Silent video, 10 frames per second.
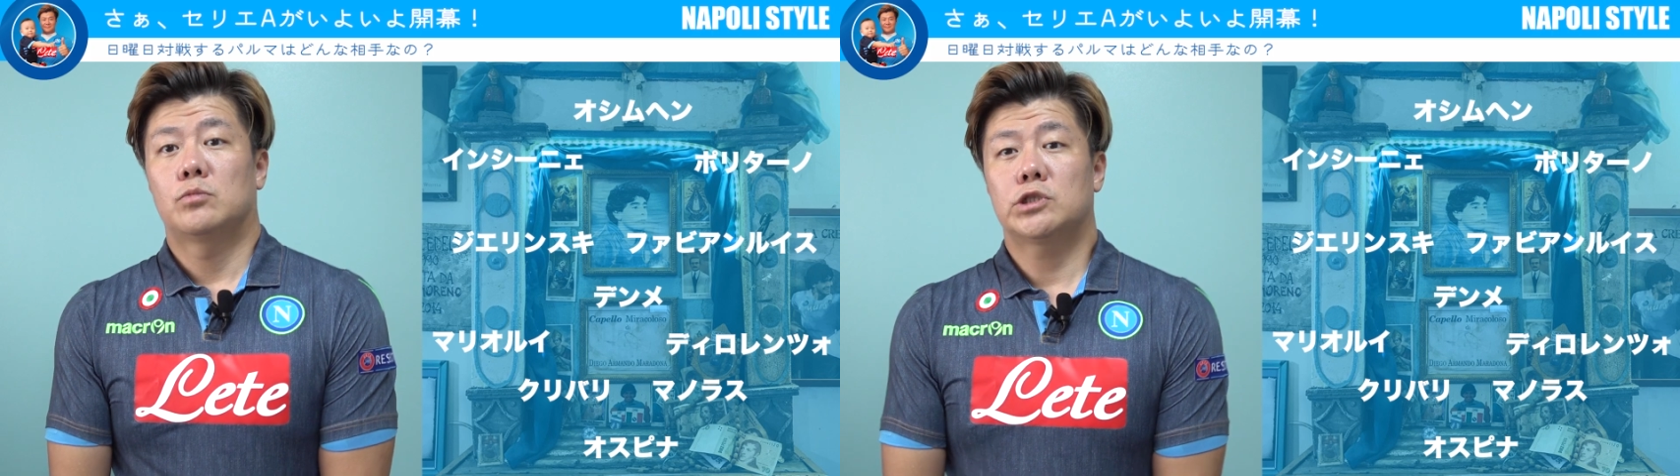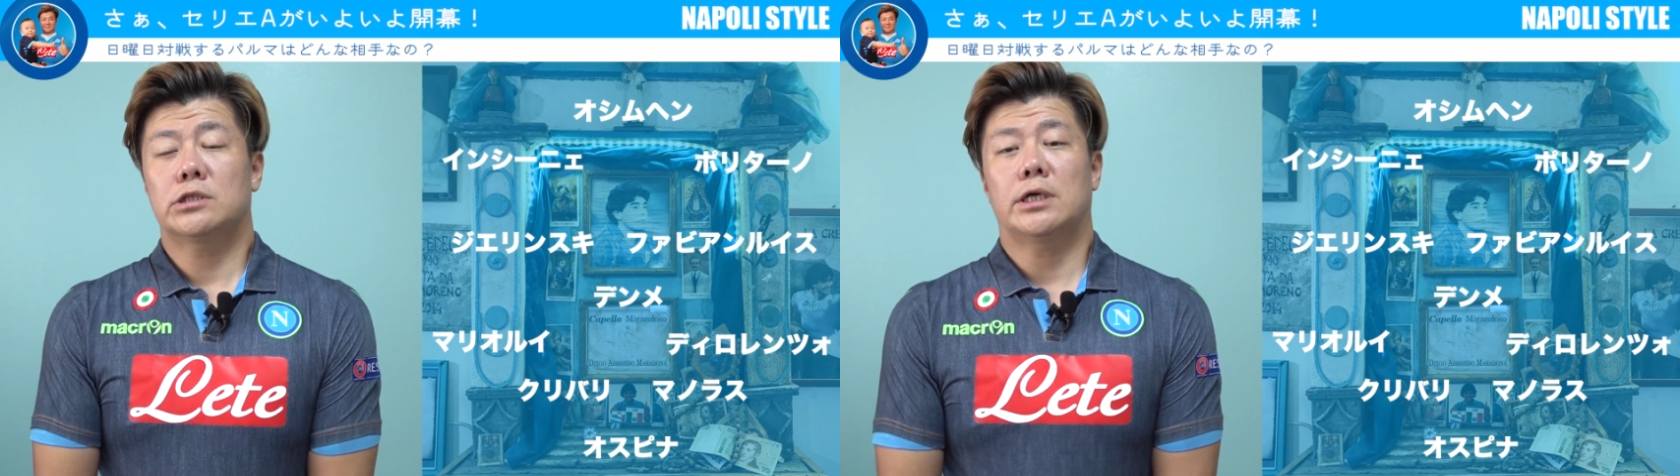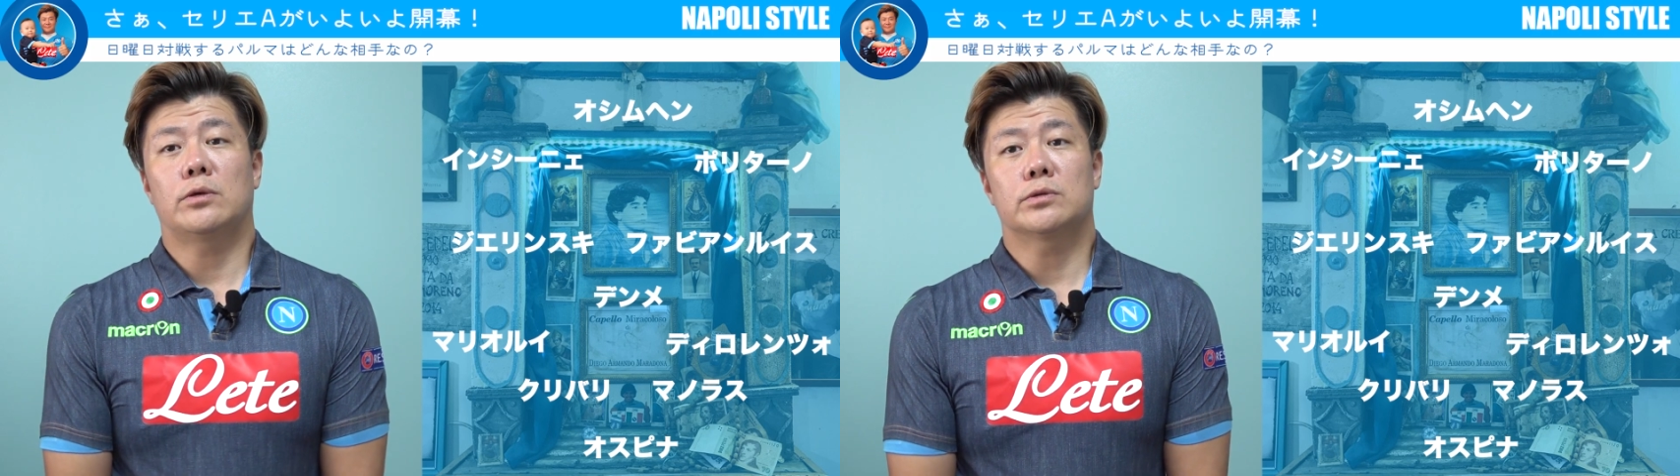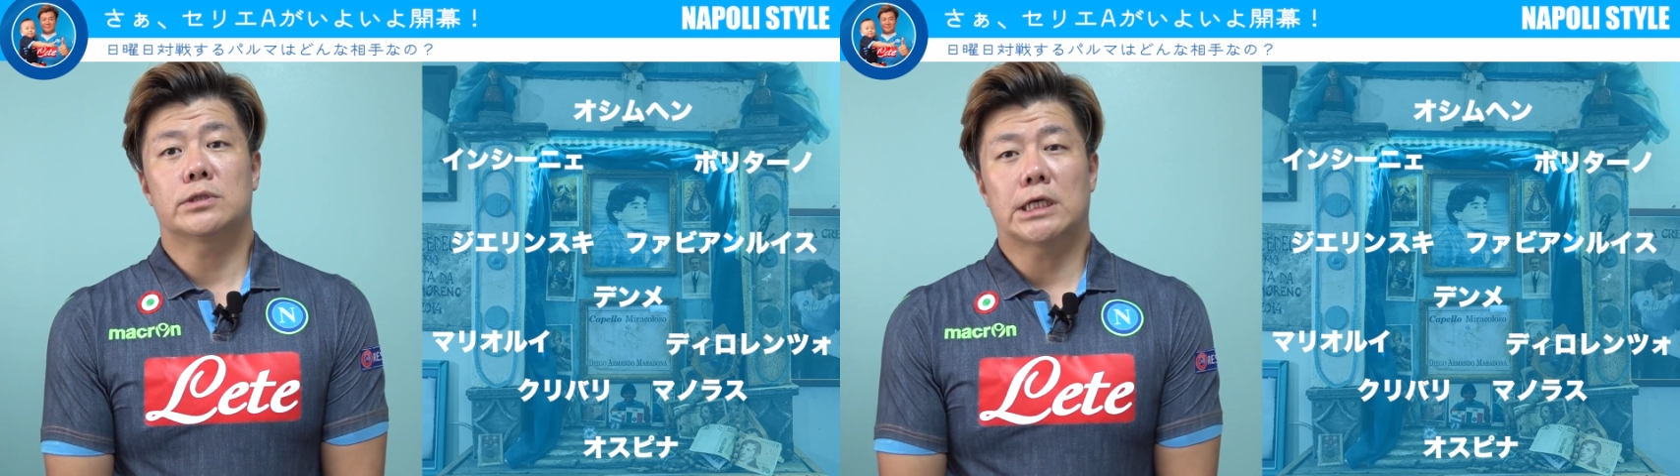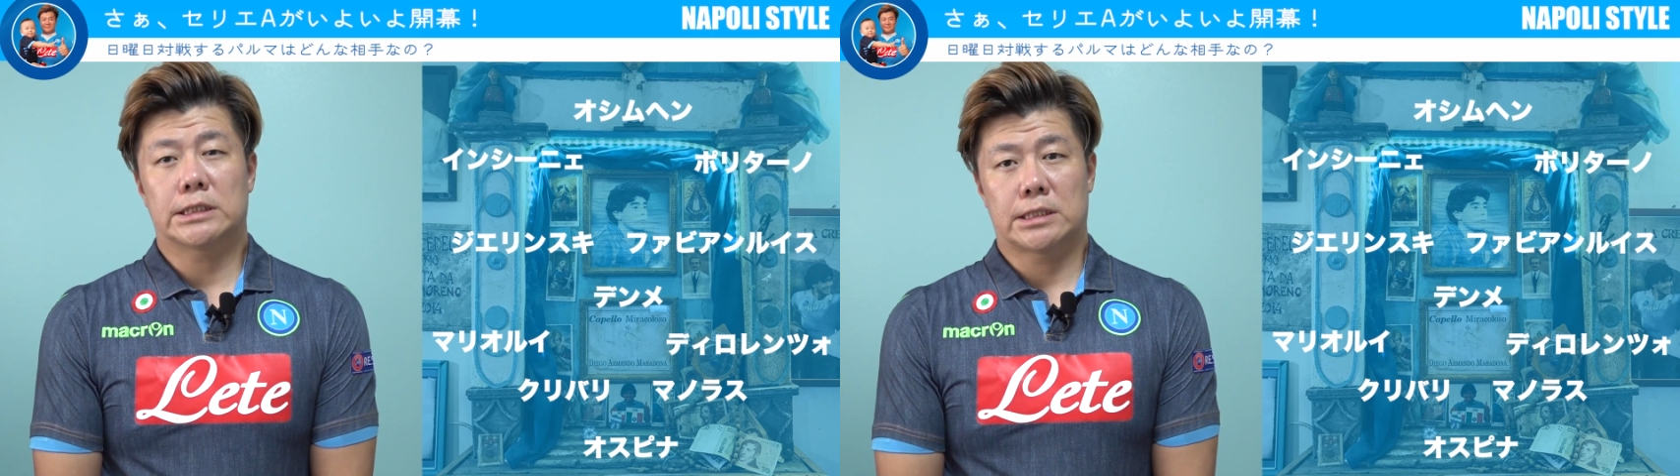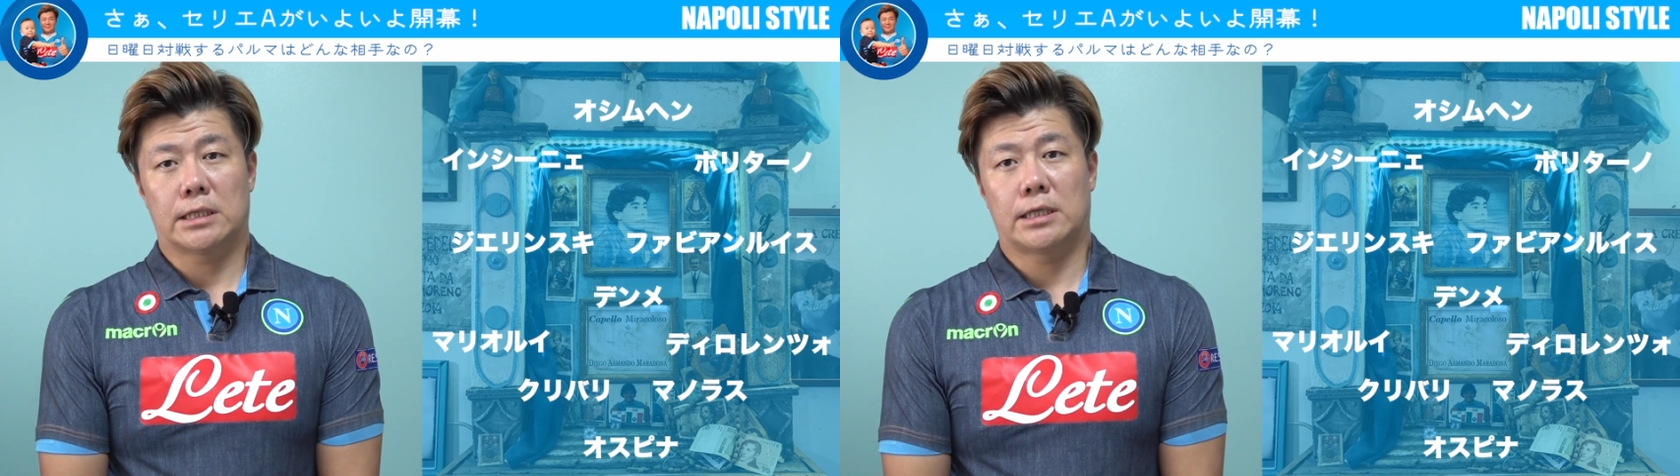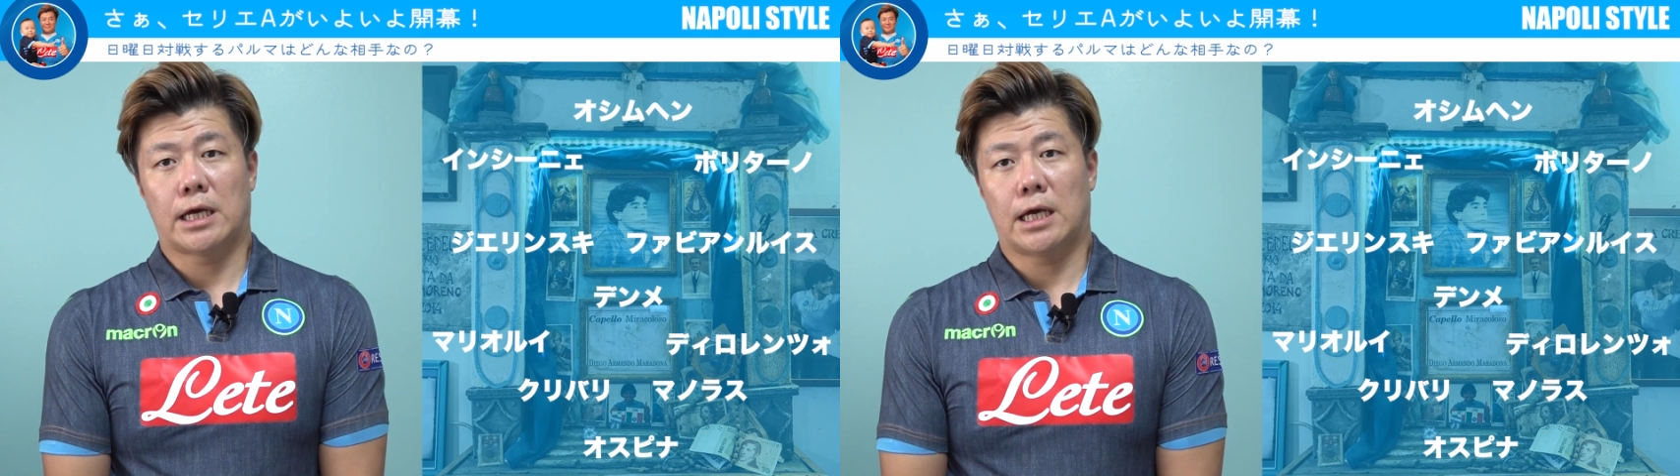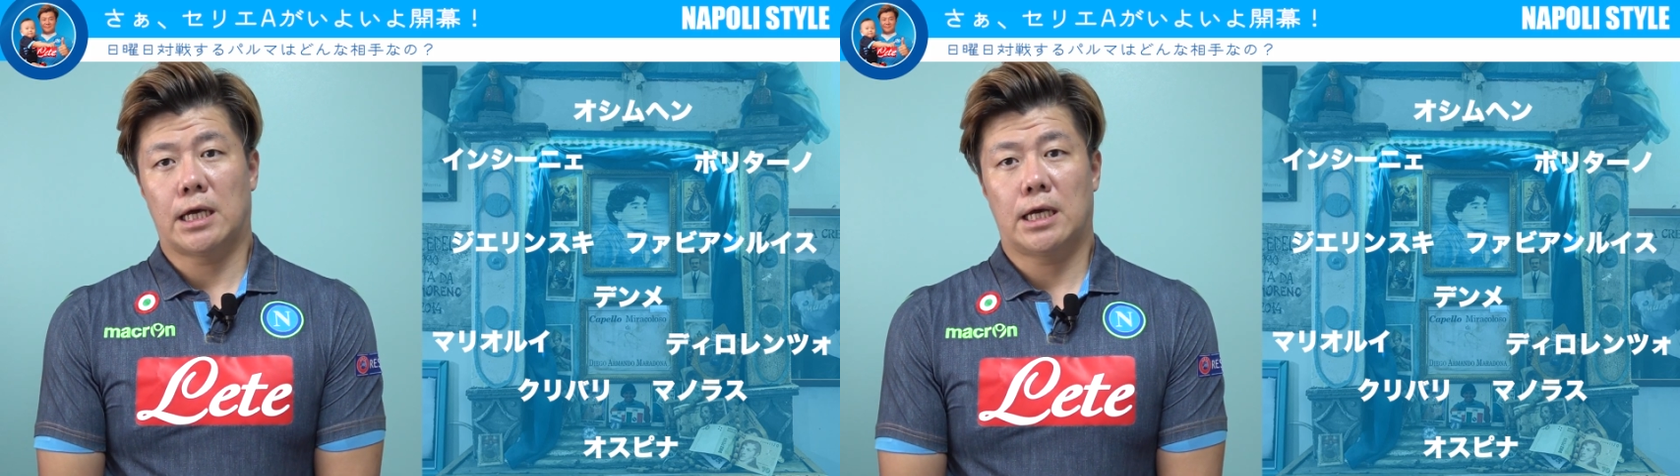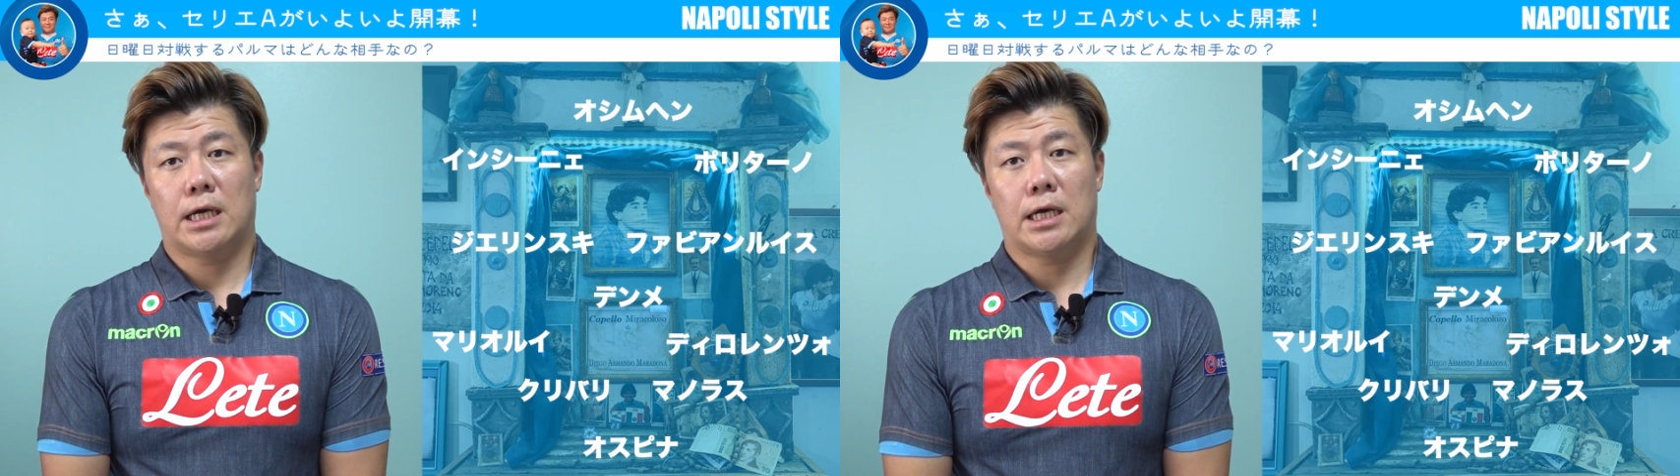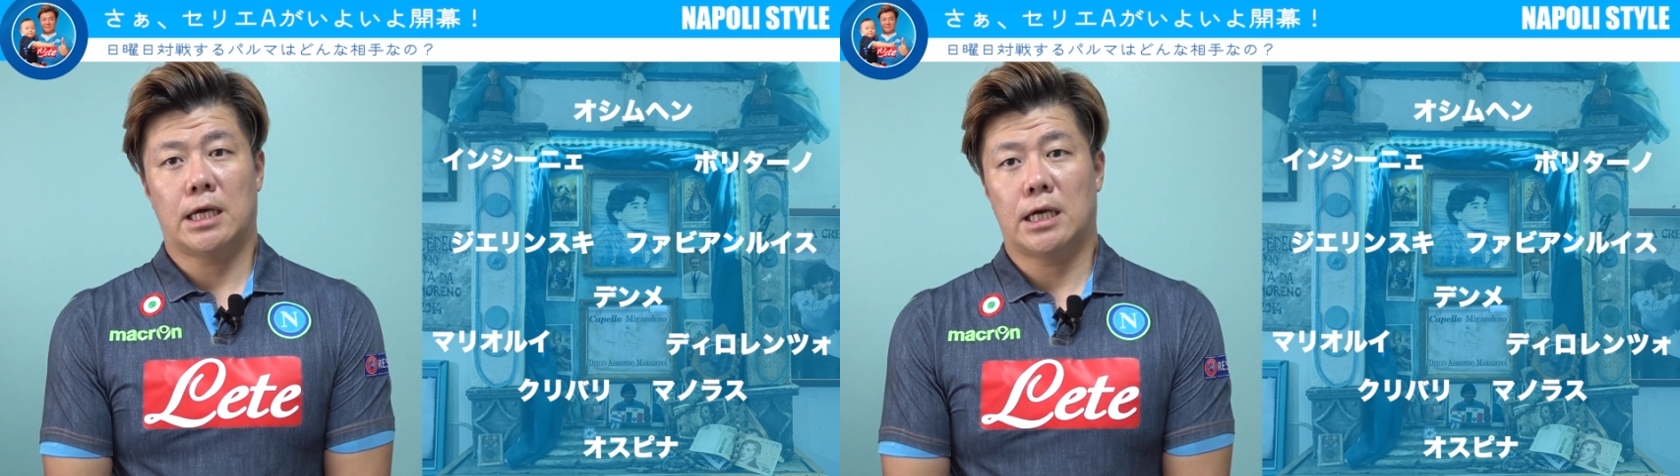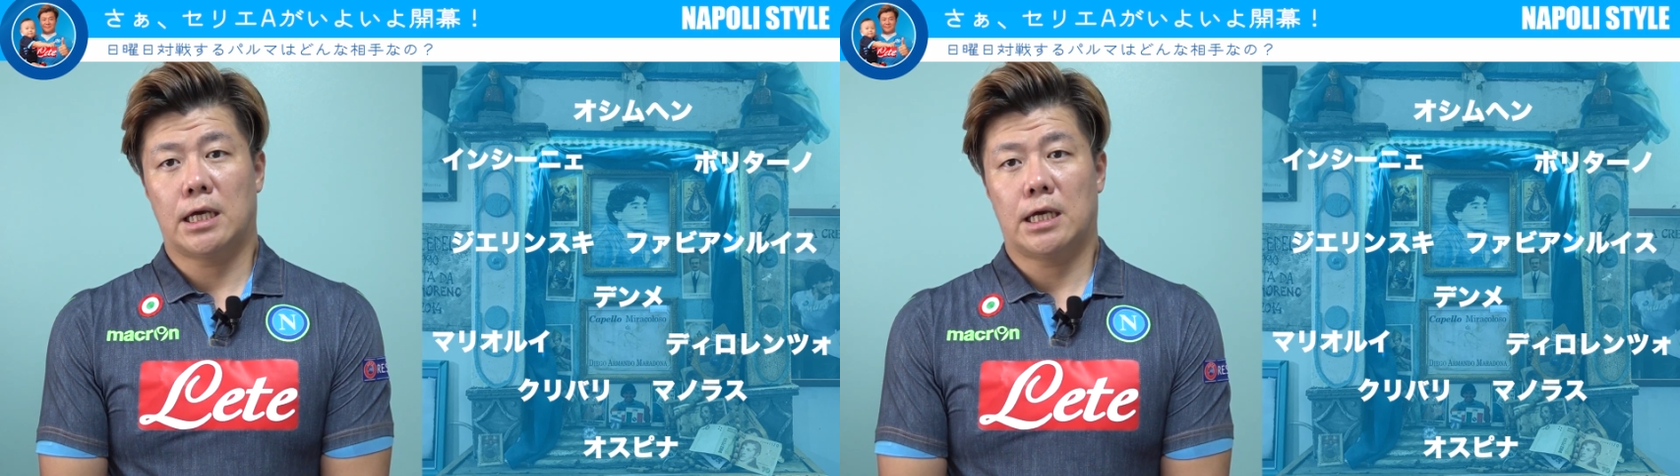もしくは433で、えー